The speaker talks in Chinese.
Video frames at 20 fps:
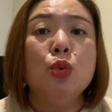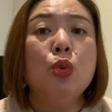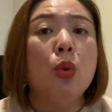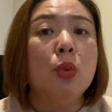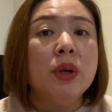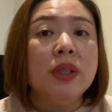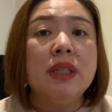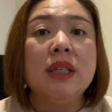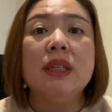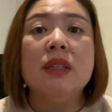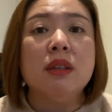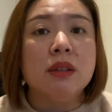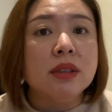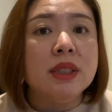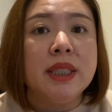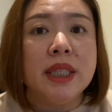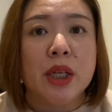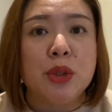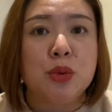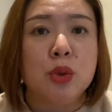果问题能
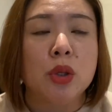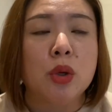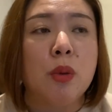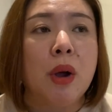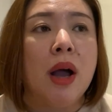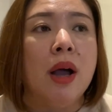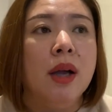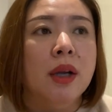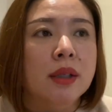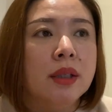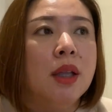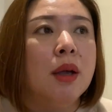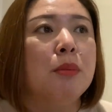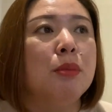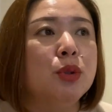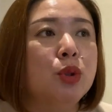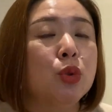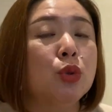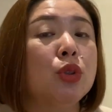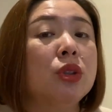解决的话，那
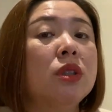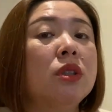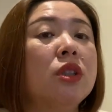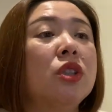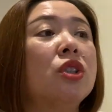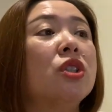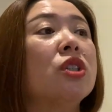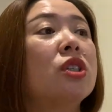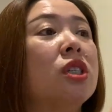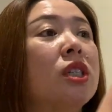不就只